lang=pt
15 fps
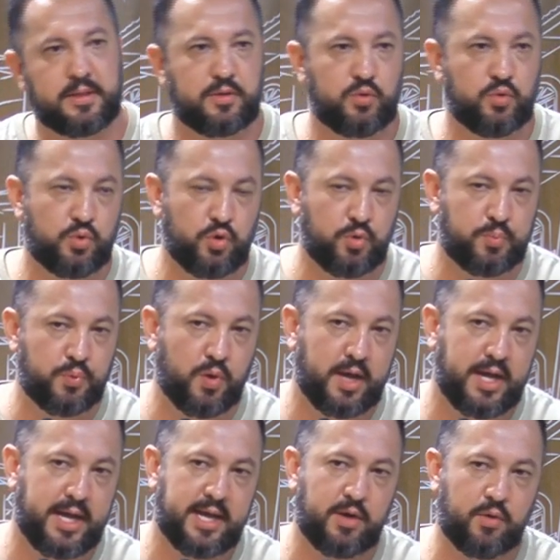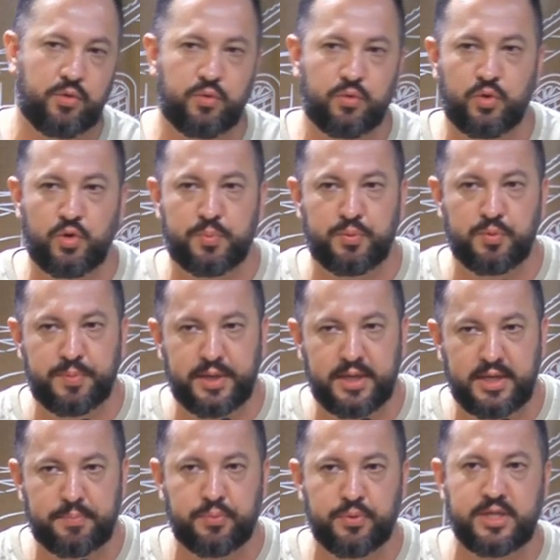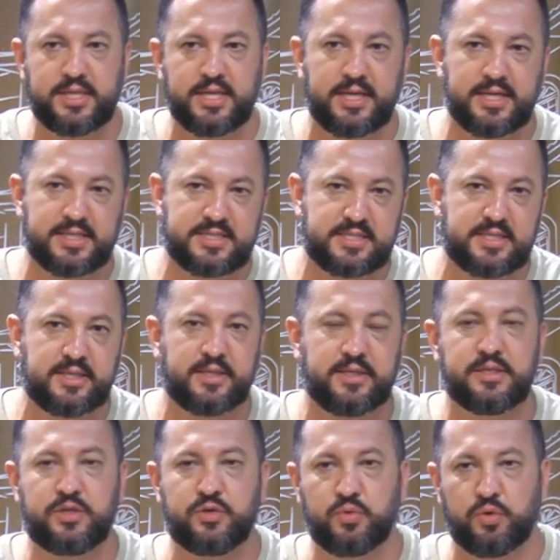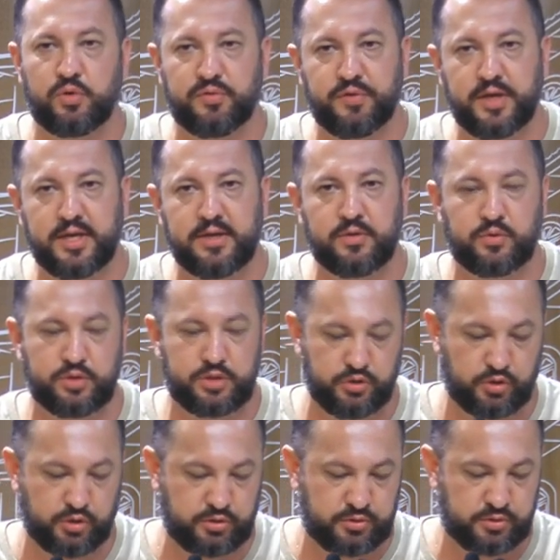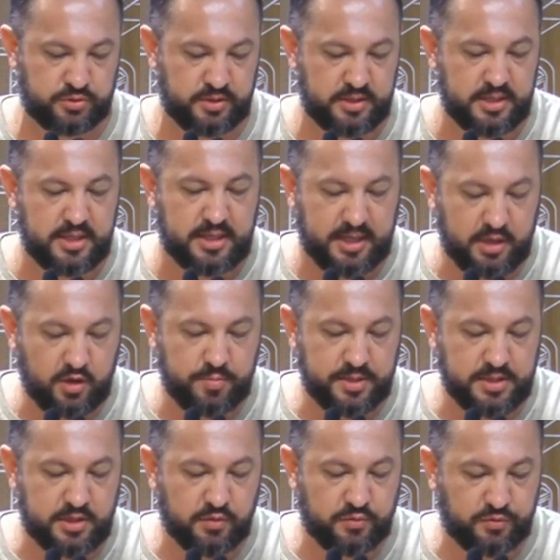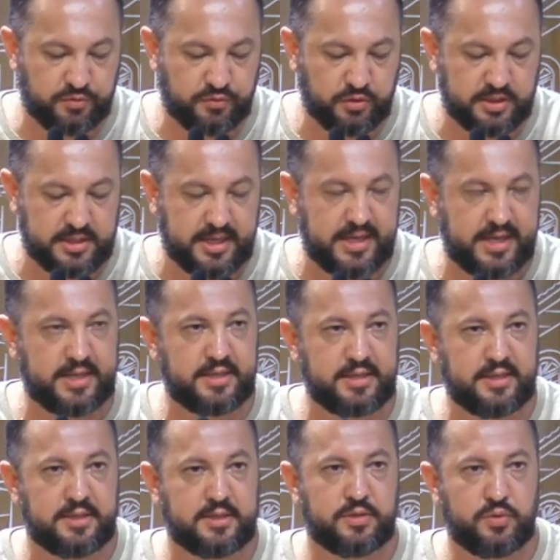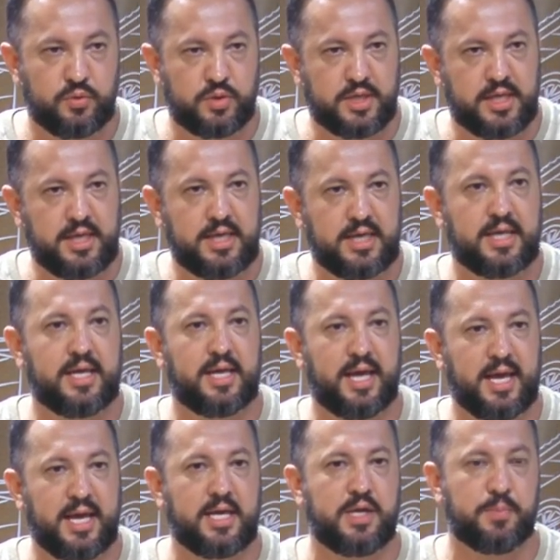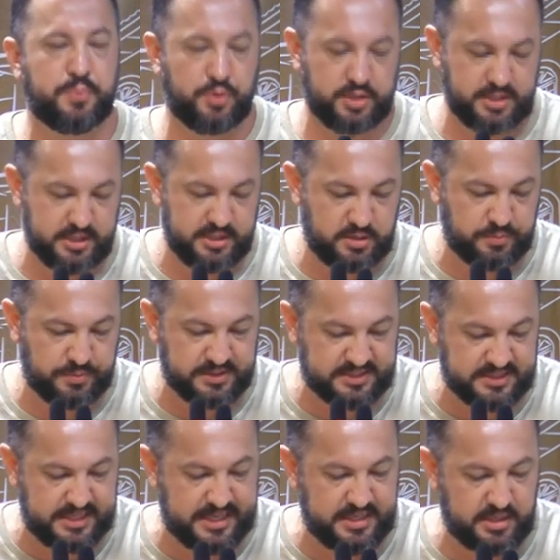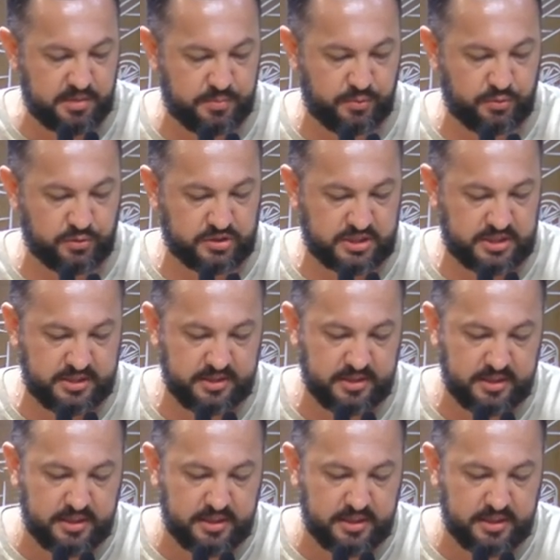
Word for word: no grupo A ou no grupo B por interesse de um governo ou de outro. Realmente eu vou votar no que é importante para a cidade de Brusque.